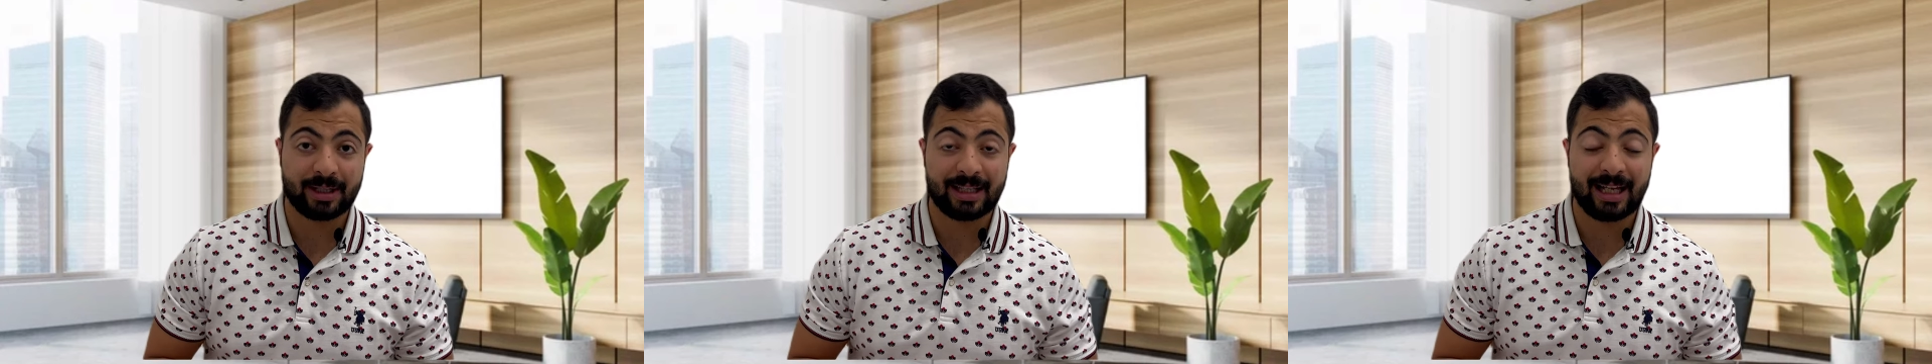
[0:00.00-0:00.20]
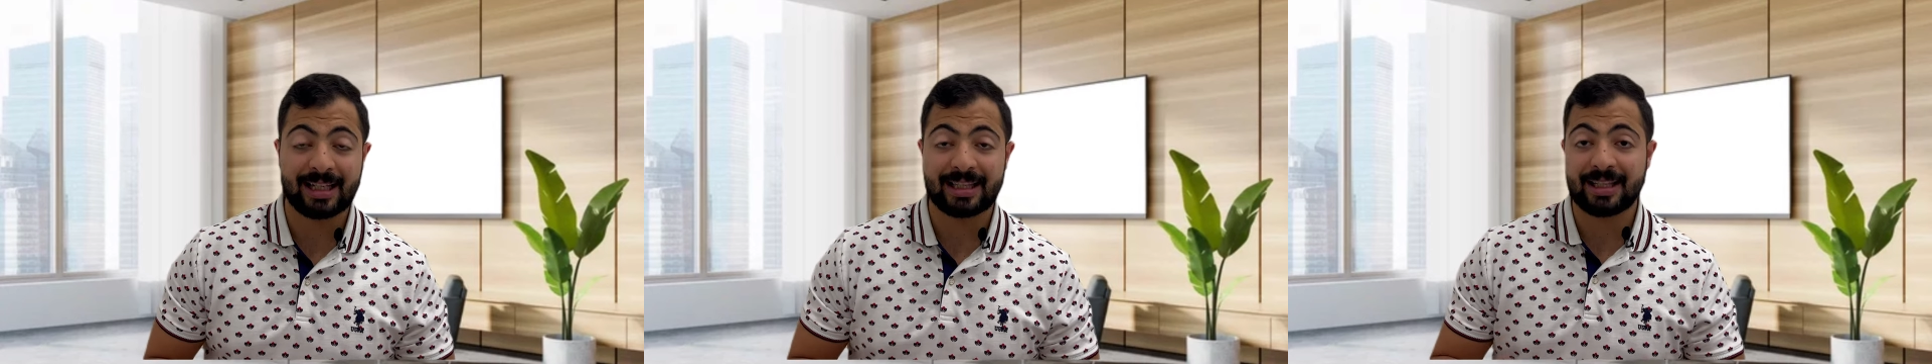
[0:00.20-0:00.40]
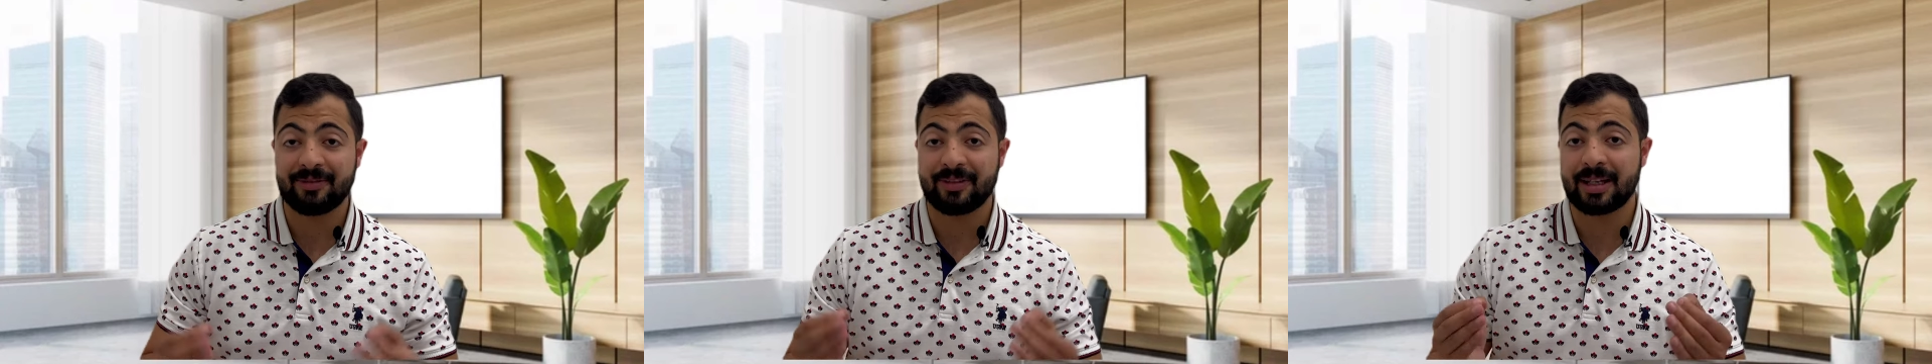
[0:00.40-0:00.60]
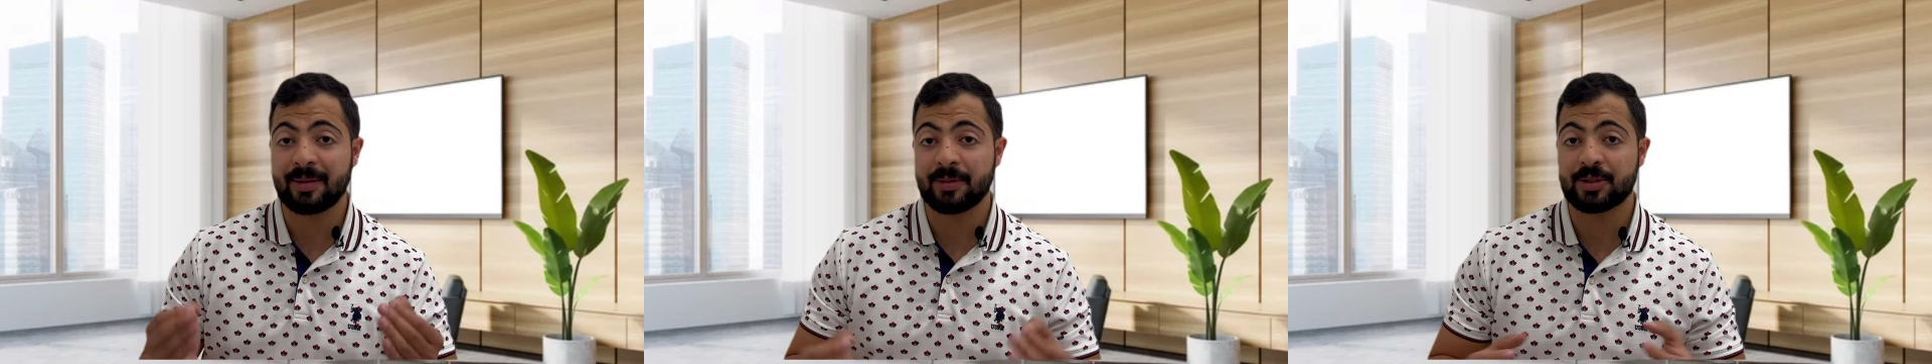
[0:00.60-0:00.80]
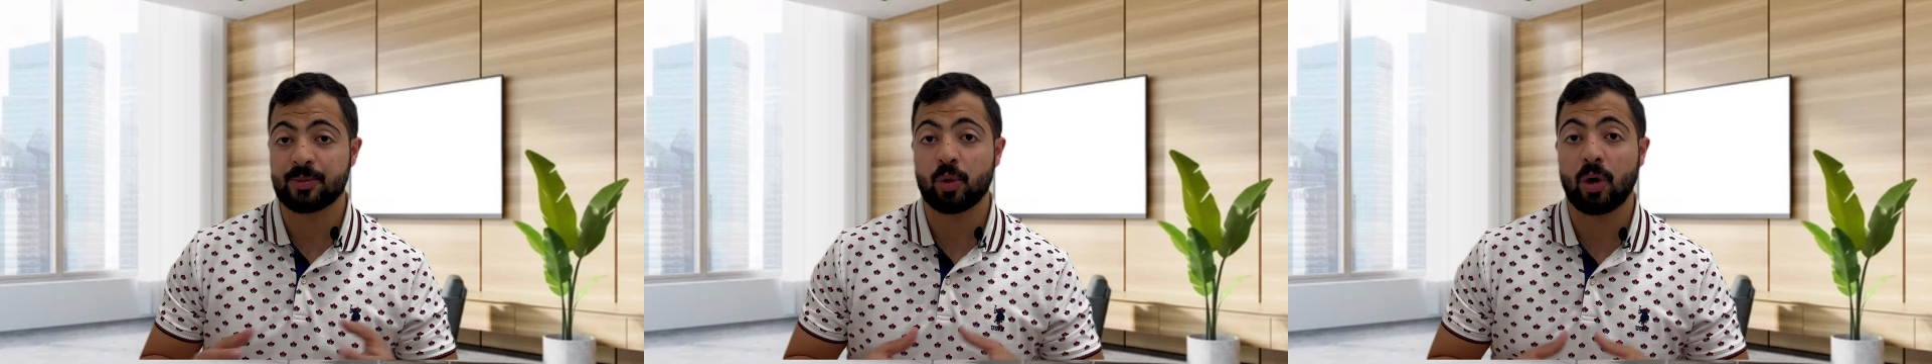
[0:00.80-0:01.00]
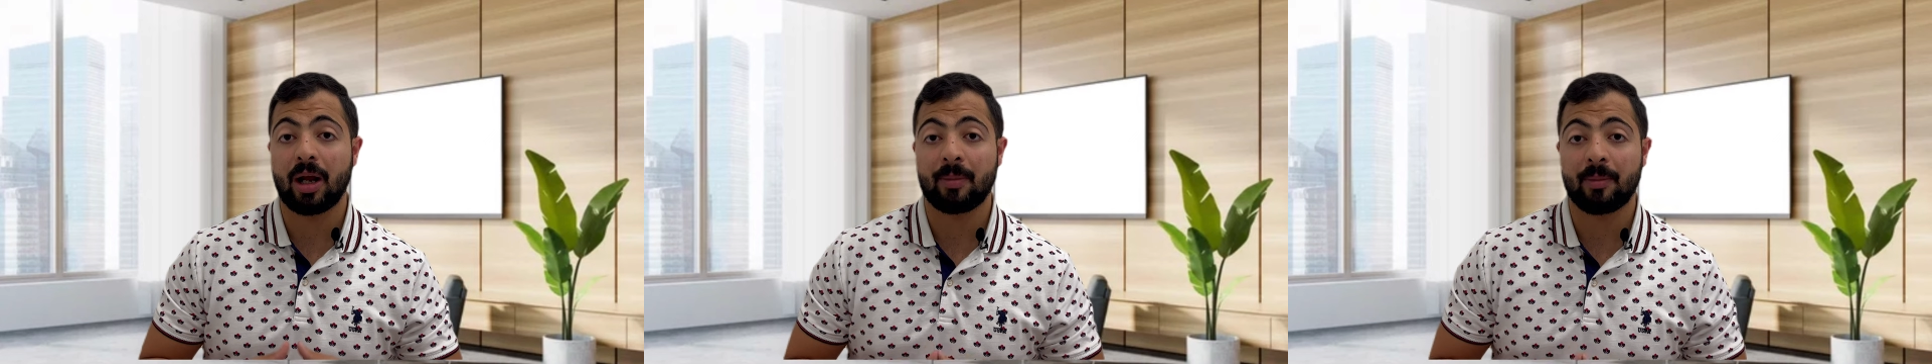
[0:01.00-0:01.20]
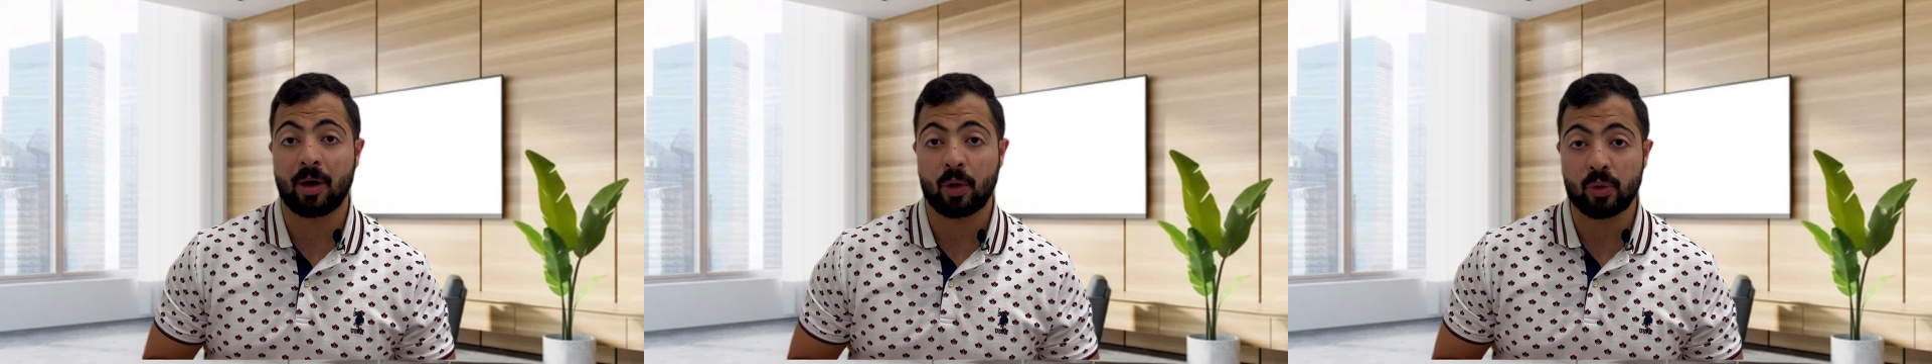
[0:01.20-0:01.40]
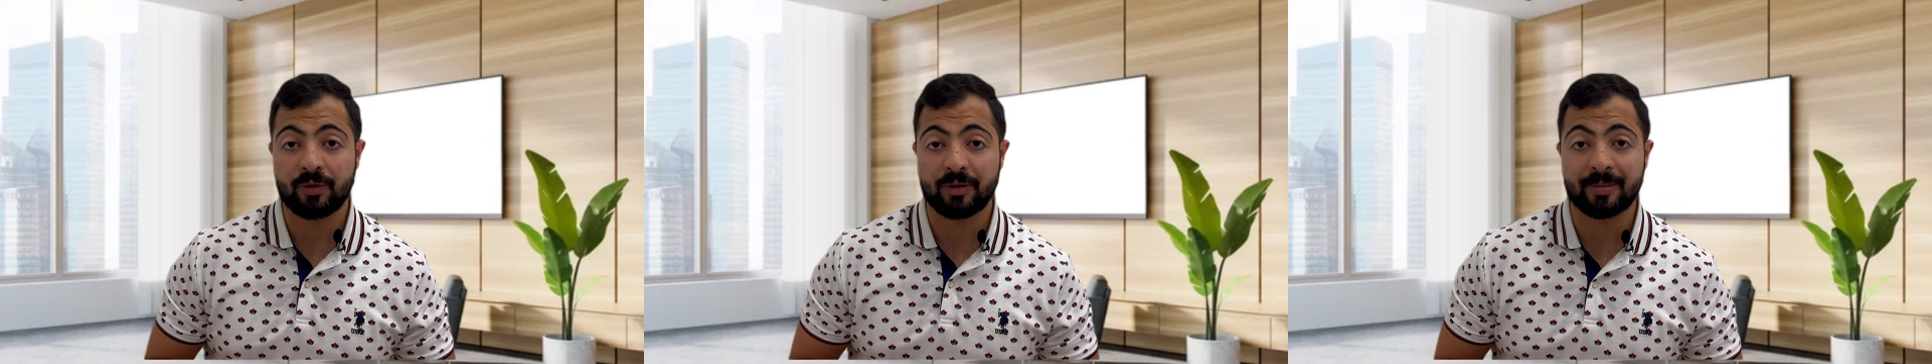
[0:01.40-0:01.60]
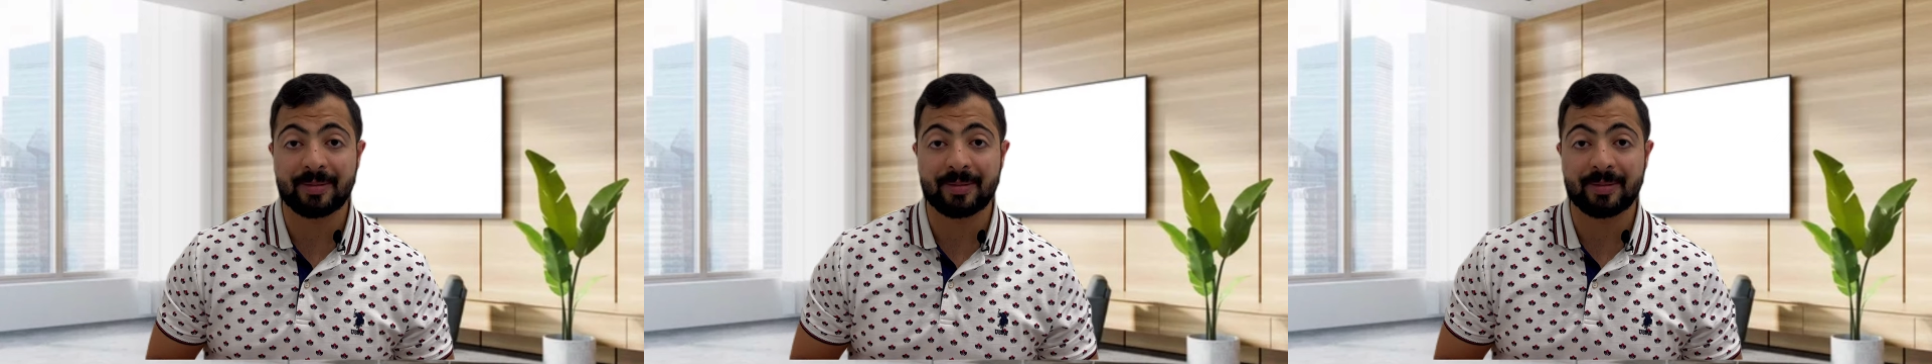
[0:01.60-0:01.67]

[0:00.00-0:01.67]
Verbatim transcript: الثالثه فهي المجموعه المعروفه